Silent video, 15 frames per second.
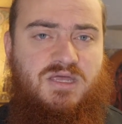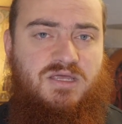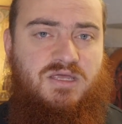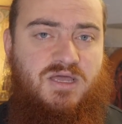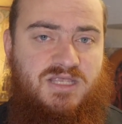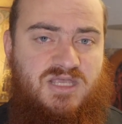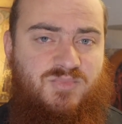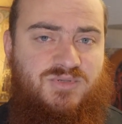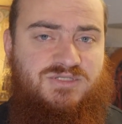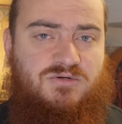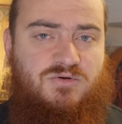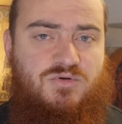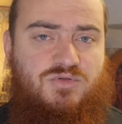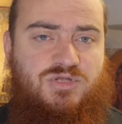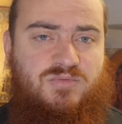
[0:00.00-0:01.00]
И они по
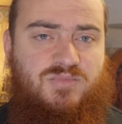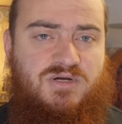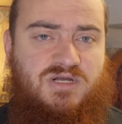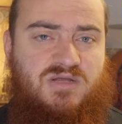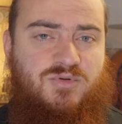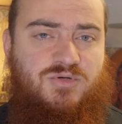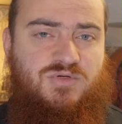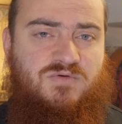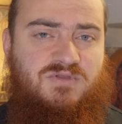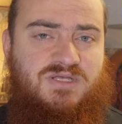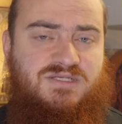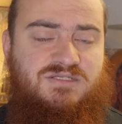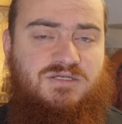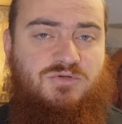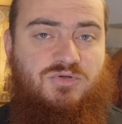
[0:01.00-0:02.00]
закону не могли быть у
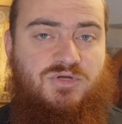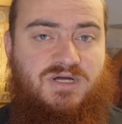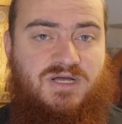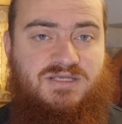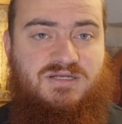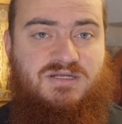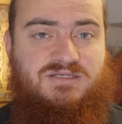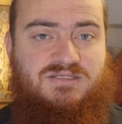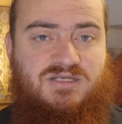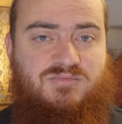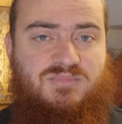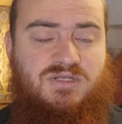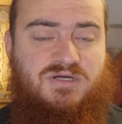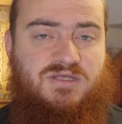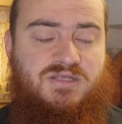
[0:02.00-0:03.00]
власти, но находились там
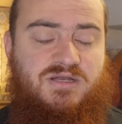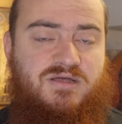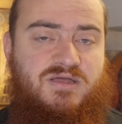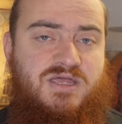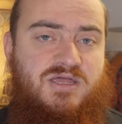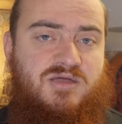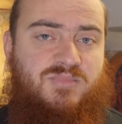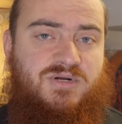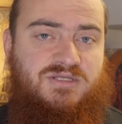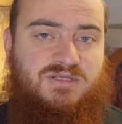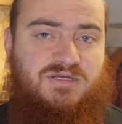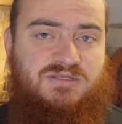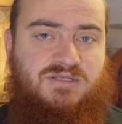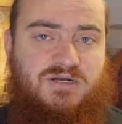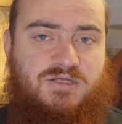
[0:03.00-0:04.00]
благодаря
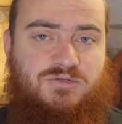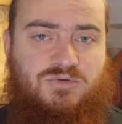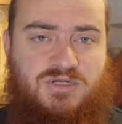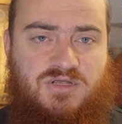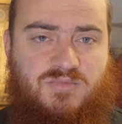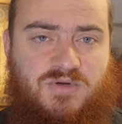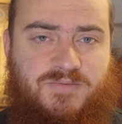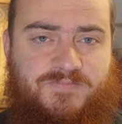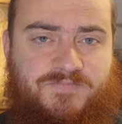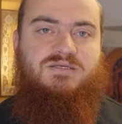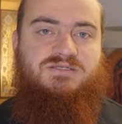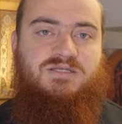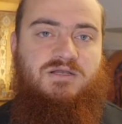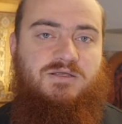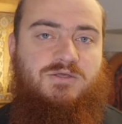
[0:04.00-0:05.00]
протекторату Рима.
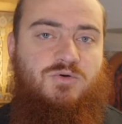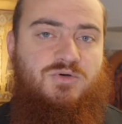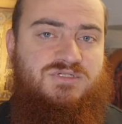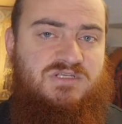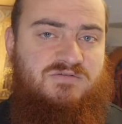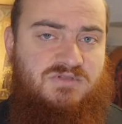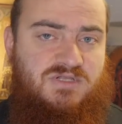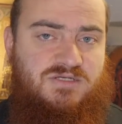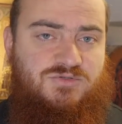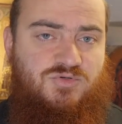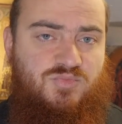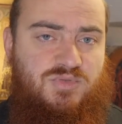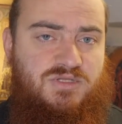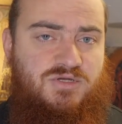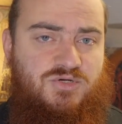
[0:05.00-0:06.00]
С религиозной
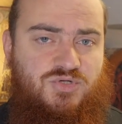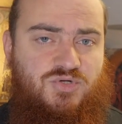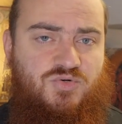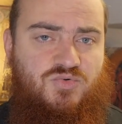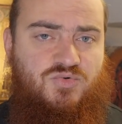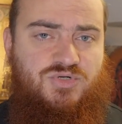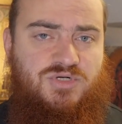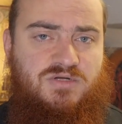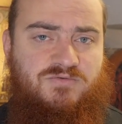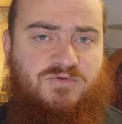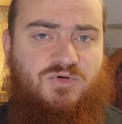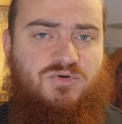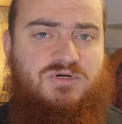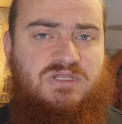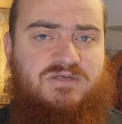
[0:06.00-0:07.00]
властью было еще хуже. В
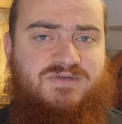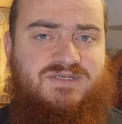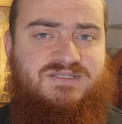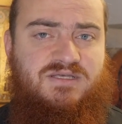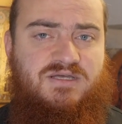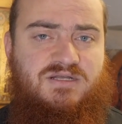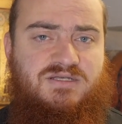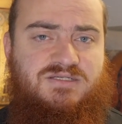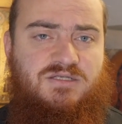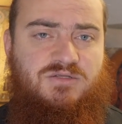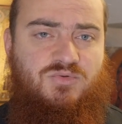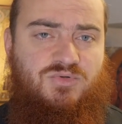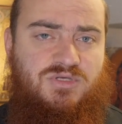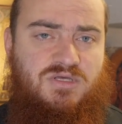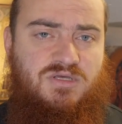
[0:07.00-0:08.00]
ее главе стояли
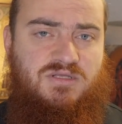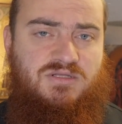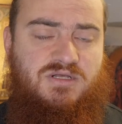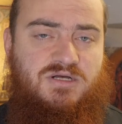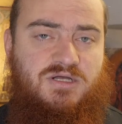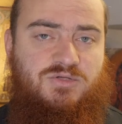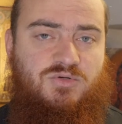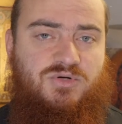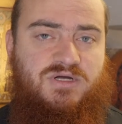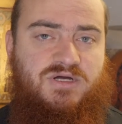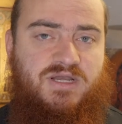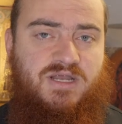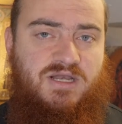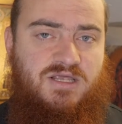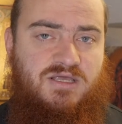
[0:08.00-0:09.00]
садукеи, для которых
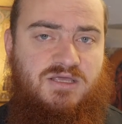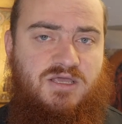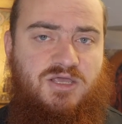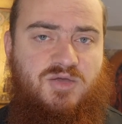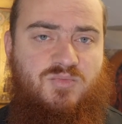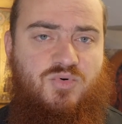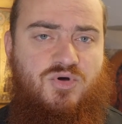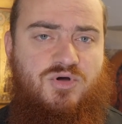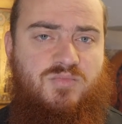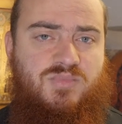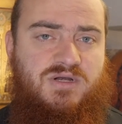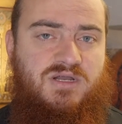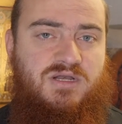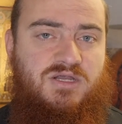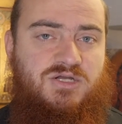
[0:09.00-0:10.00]
религия и Бог
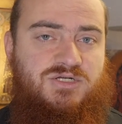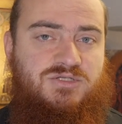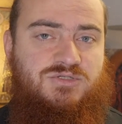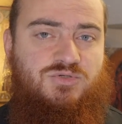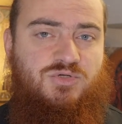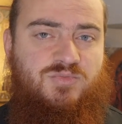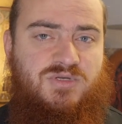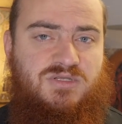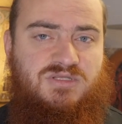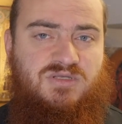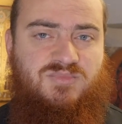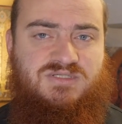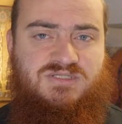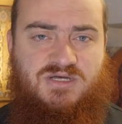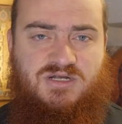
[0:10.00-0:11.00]
были лишь
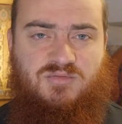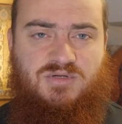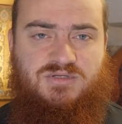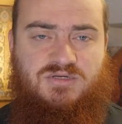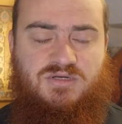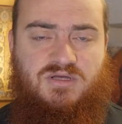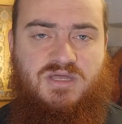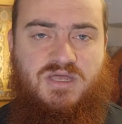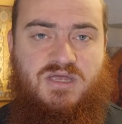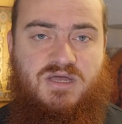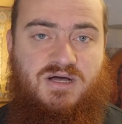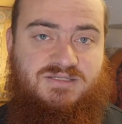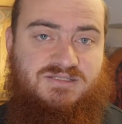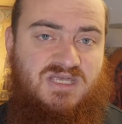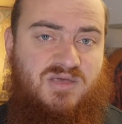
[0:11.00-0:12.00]
инструментами заработка,
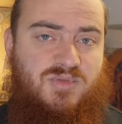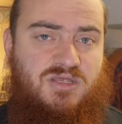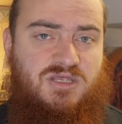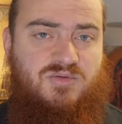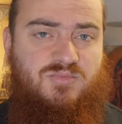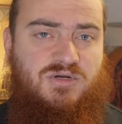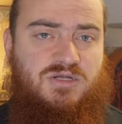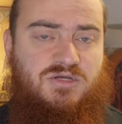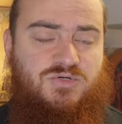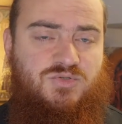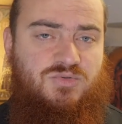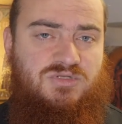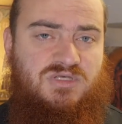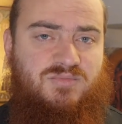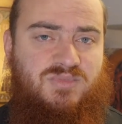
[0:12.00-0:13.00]
а сами они были
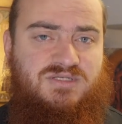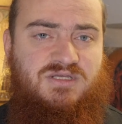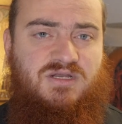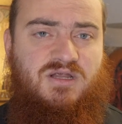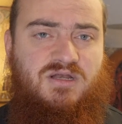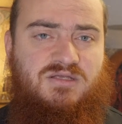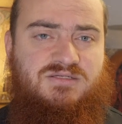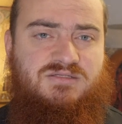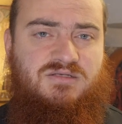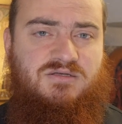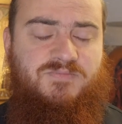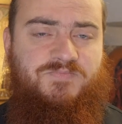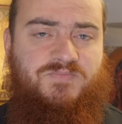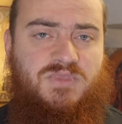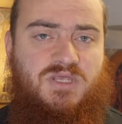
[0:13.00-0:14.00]
жуткие материалисты.